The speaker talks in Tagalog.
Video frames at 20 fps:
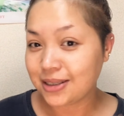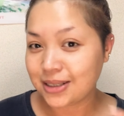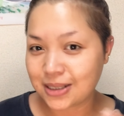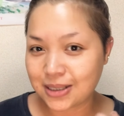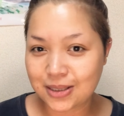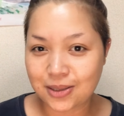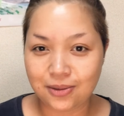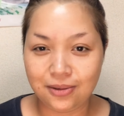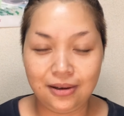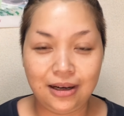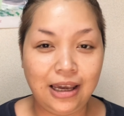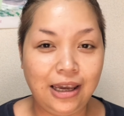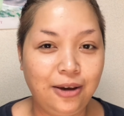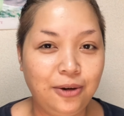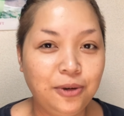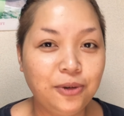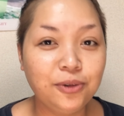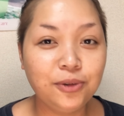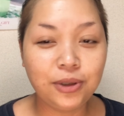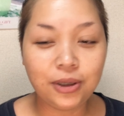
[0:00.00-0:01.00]
So, ayan.
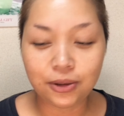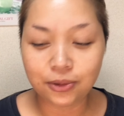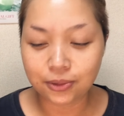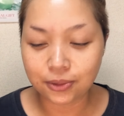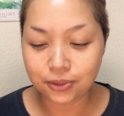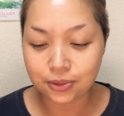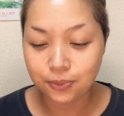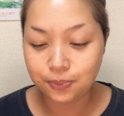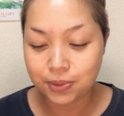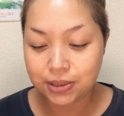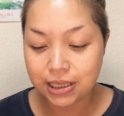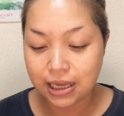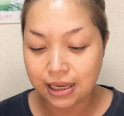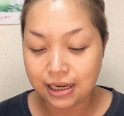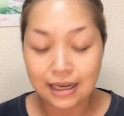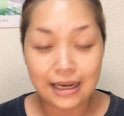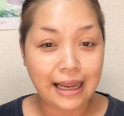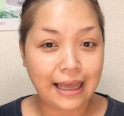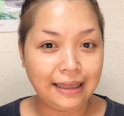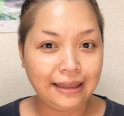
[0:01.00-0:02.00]
Una, umpisahan
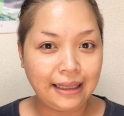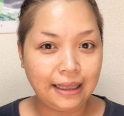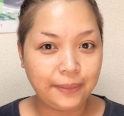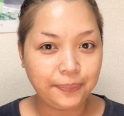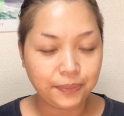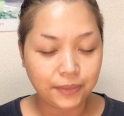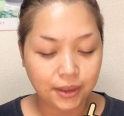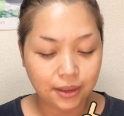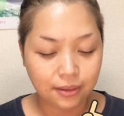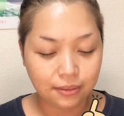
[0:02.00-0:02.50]
na natin.